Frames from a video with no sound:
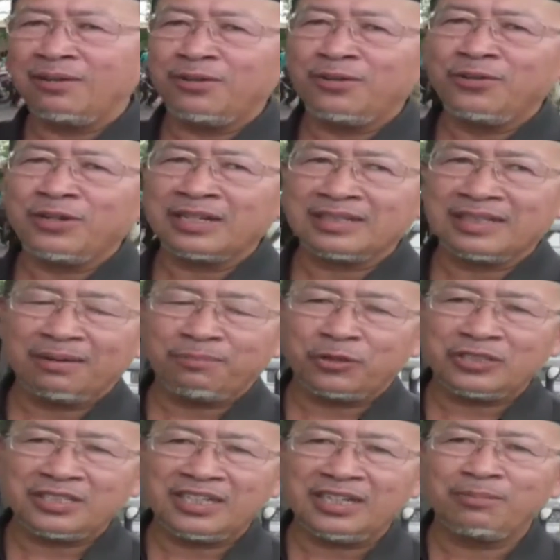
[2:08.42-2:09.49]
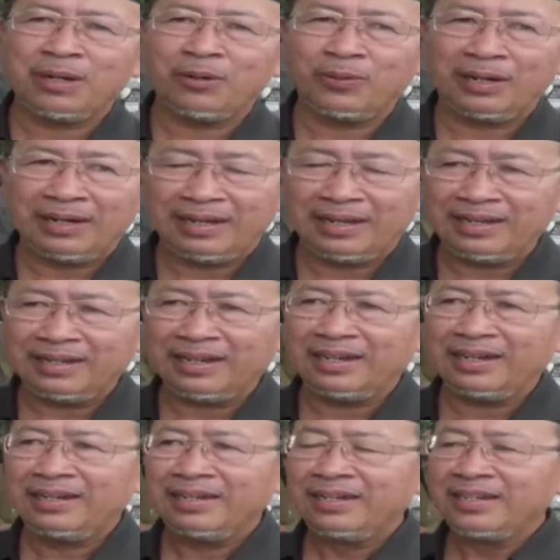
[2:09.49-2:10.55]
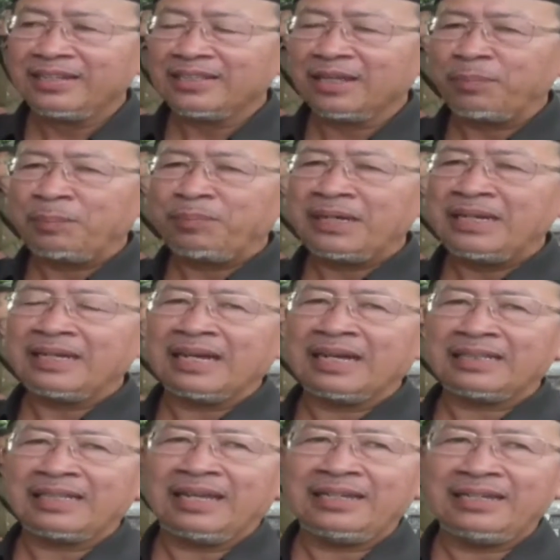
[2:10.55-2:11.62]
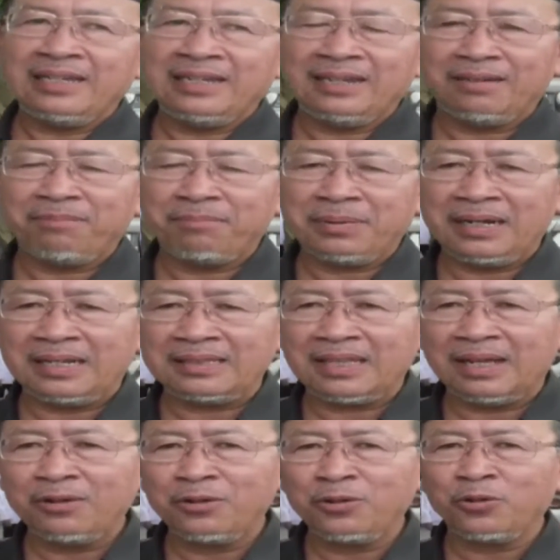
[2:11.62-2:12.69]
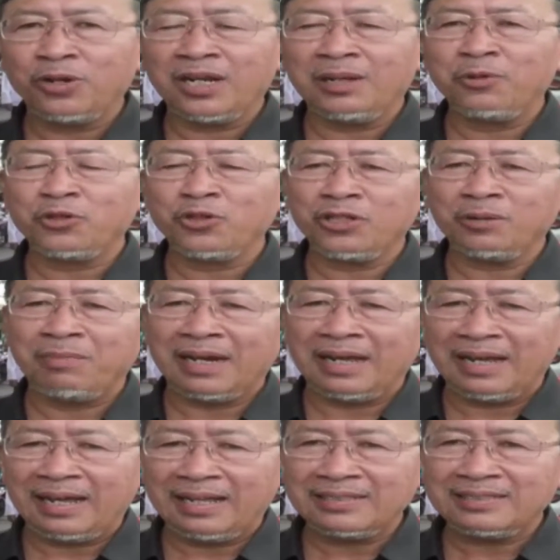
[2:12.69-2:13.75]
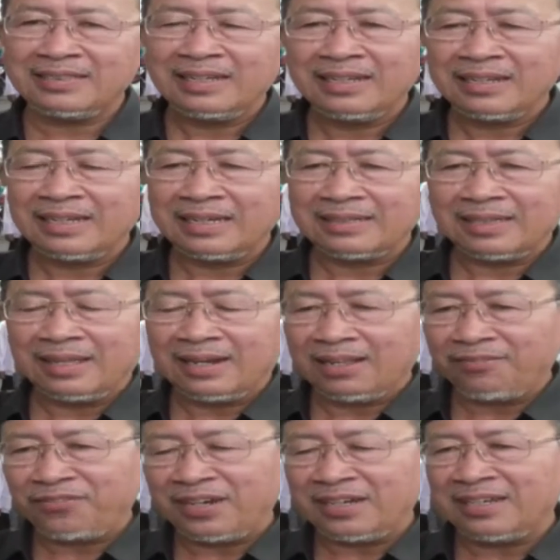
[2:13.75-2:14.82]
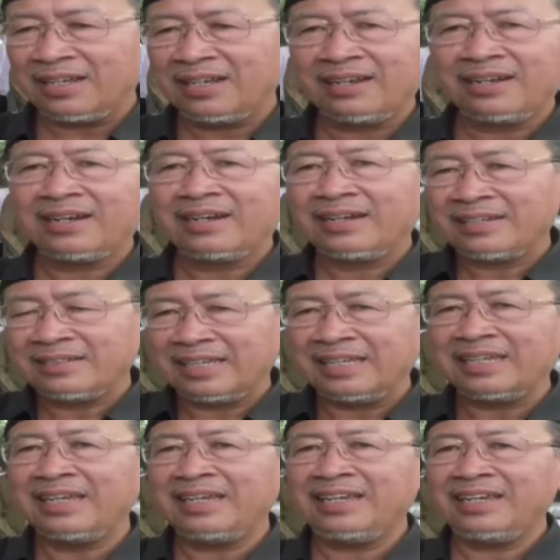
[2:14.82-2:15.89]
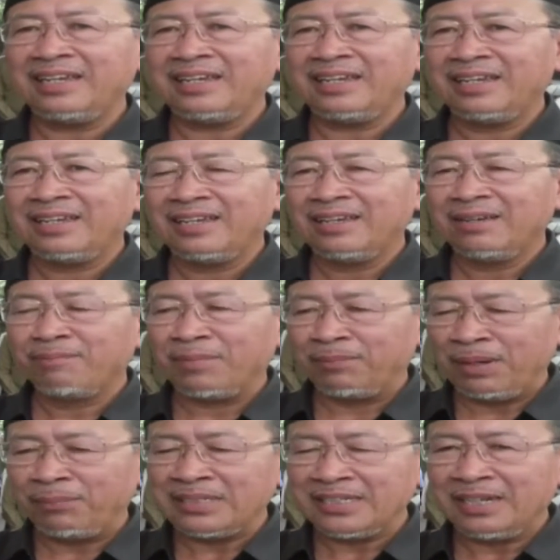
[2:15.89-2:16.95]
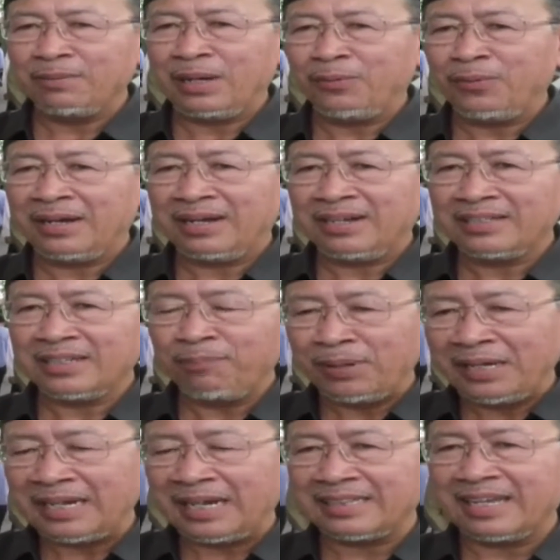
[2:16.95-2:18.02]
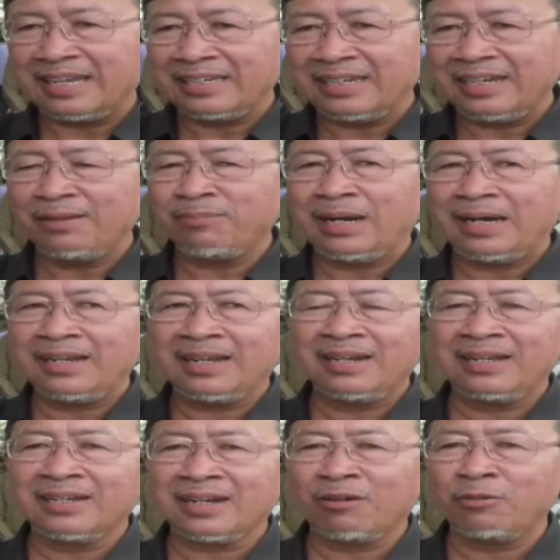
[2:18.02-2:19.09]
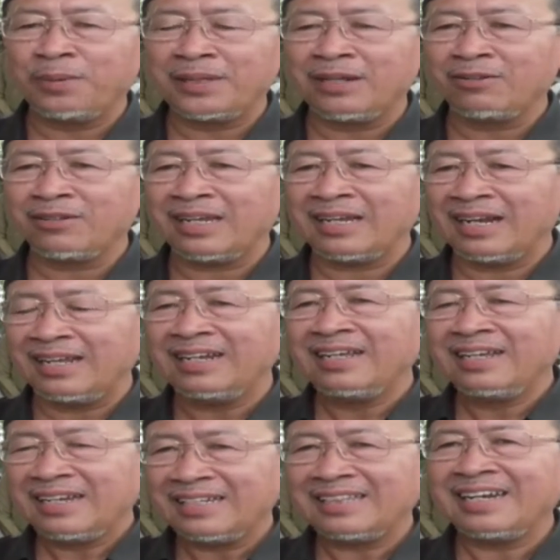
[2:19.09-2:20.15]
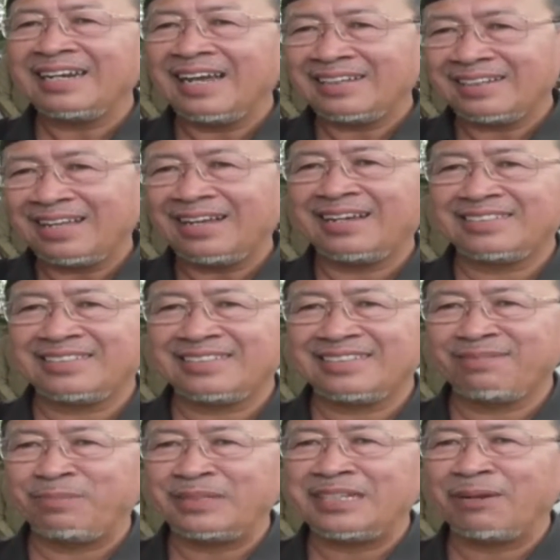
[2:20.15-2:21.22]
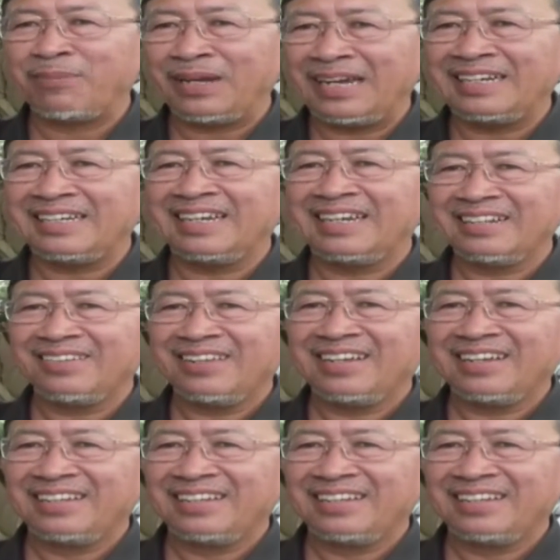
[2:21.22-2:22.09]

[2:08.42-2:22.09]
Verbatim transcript: terdahulu kita posisi di bawah ya. Tapi peningkatannya pada tahun 2017 kita levelnya tinggi. Memang masih di bawah, tapi peningkatannya dibandingkan dengan kabupaten kota lain kita di atas Kita gitu. Ya.